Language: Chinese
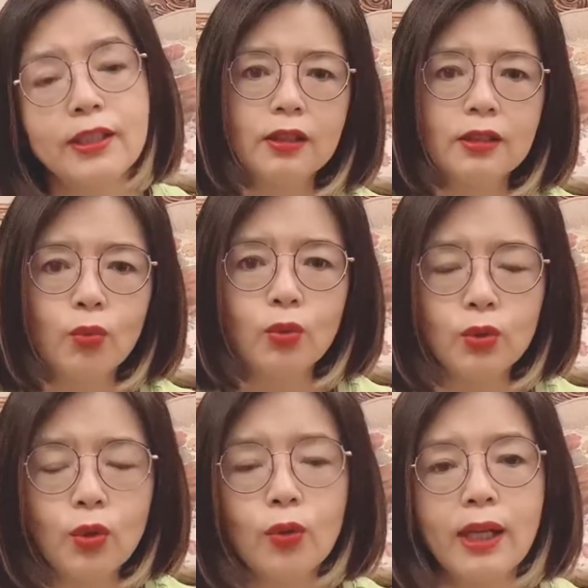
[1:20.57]
也，那我
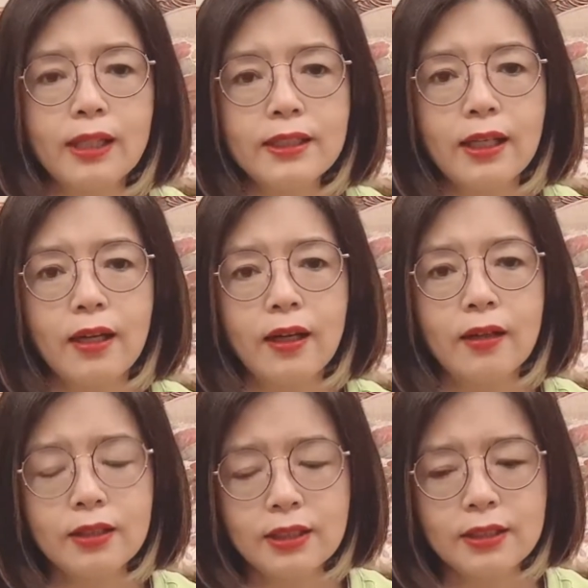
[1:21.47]
对我来讲，
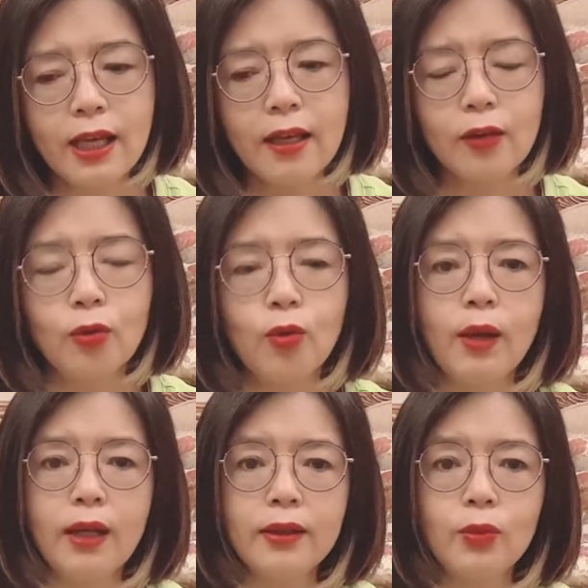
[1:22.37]
儿子在国外，